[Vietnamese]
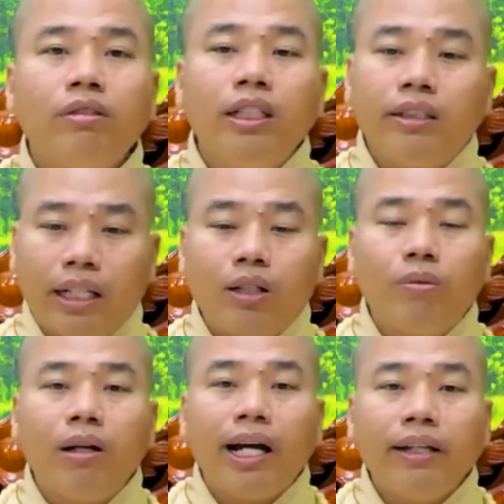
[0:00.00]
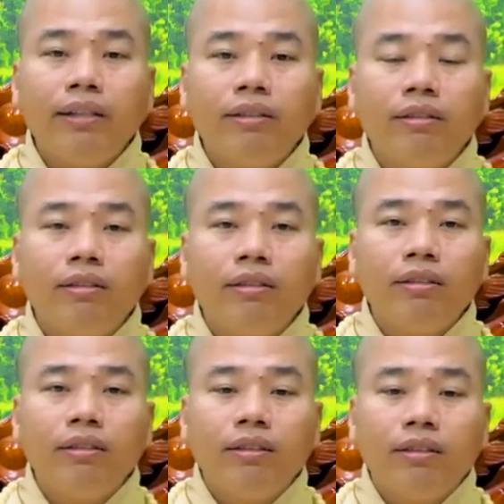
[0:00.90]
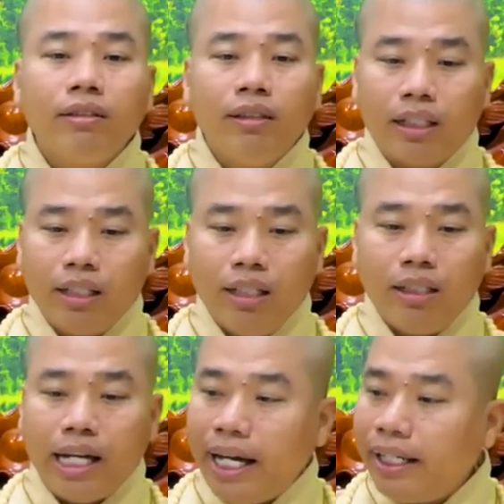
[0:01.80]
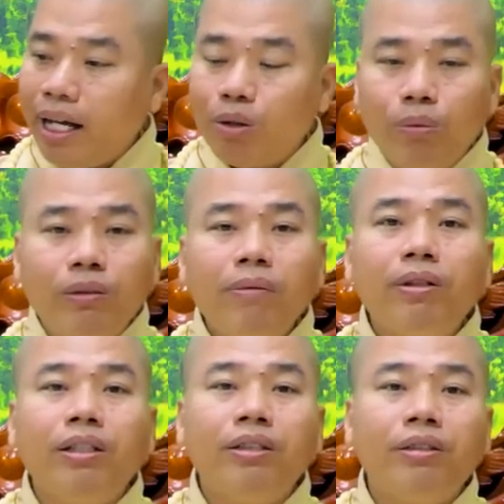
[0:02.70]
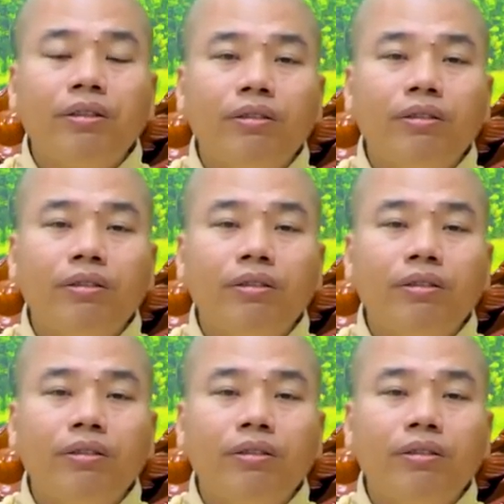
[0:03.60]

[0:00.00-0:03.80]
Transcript: chia sẻ cùng ai những đức ngày nào cũng tiếp người